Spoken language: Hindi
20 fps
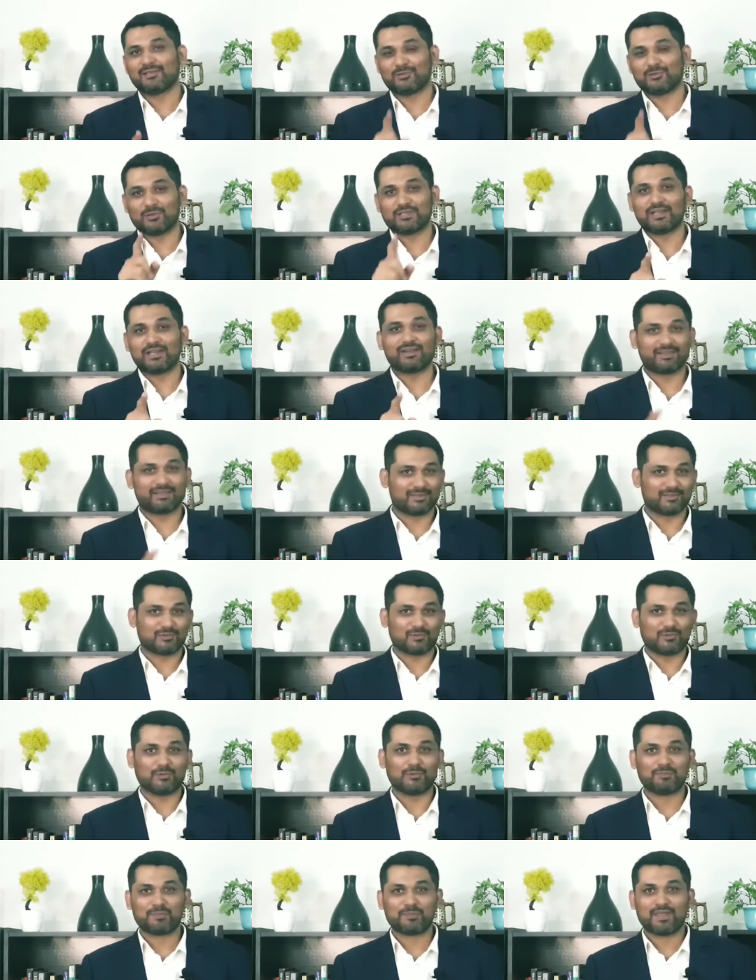दो
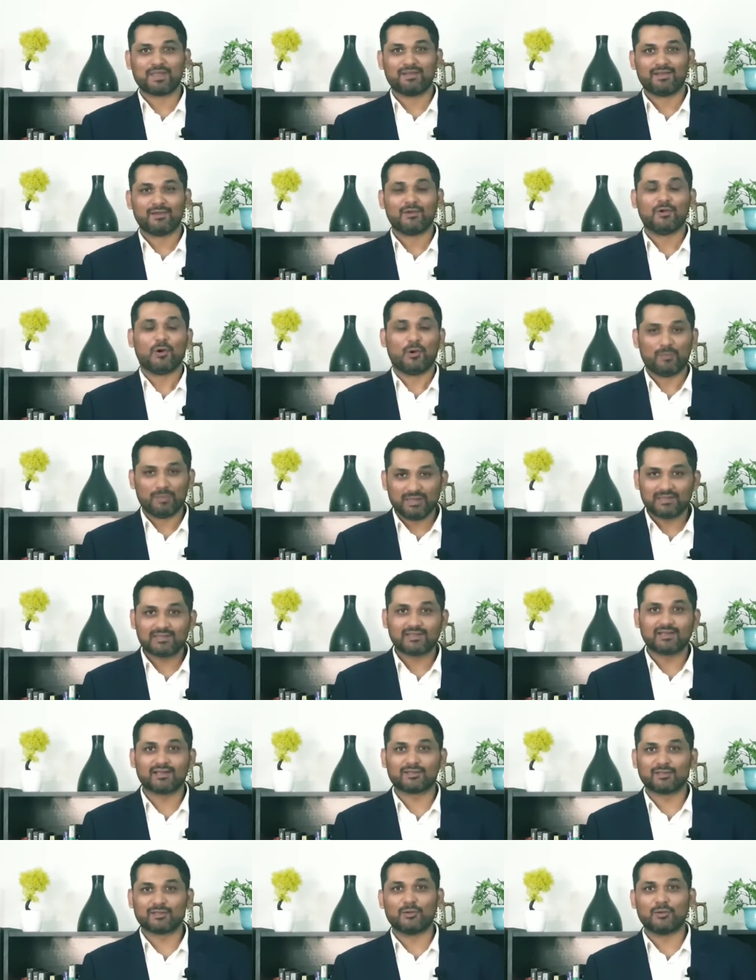को उम्मीद
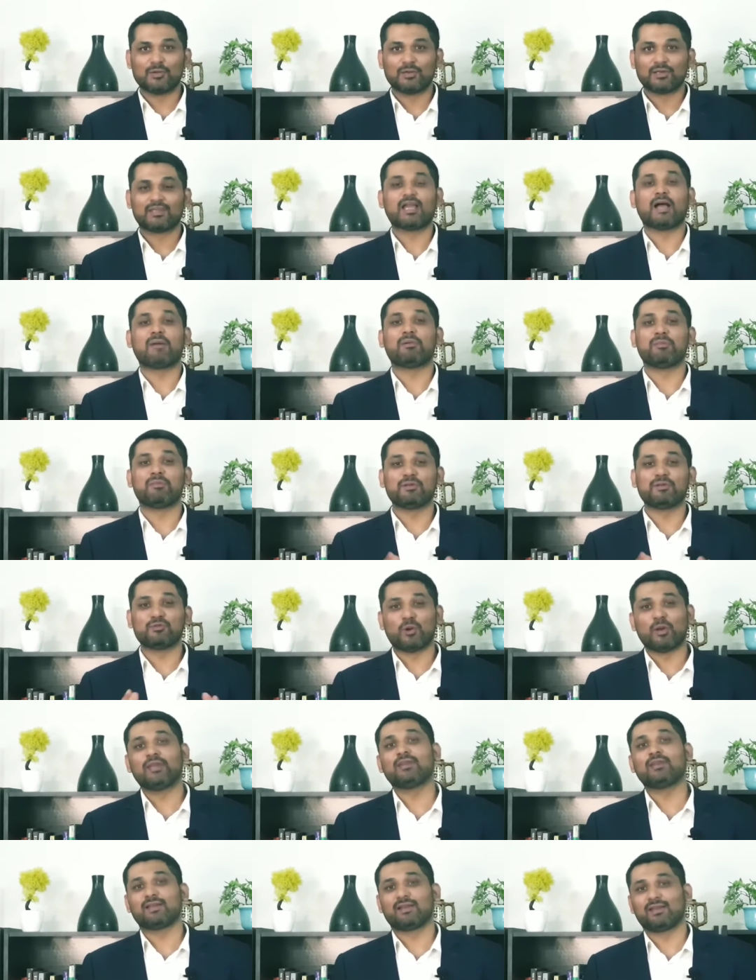करता हूँ कि आप हमें
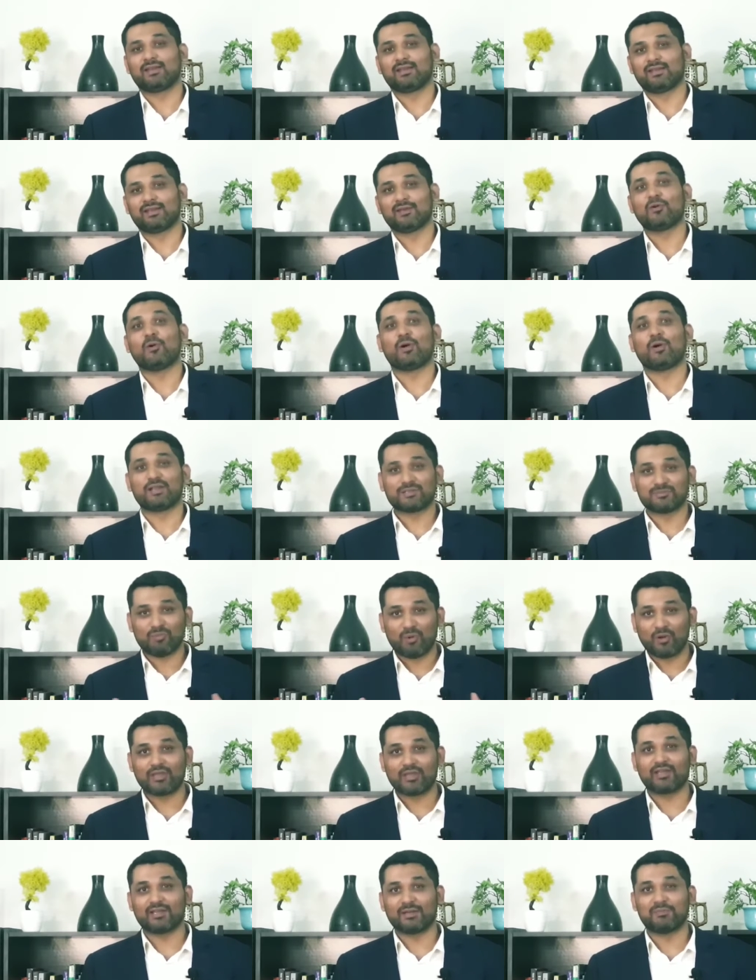ज्वाइन करेंगे और इस
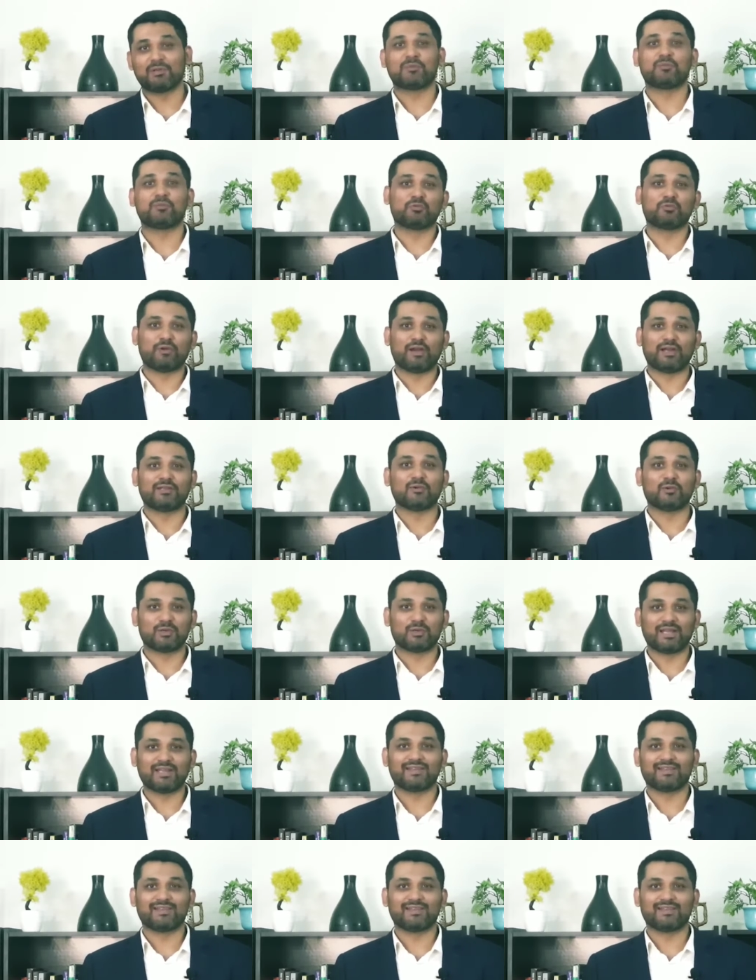मौके का भरपूर फ़ायदा उठाएंगे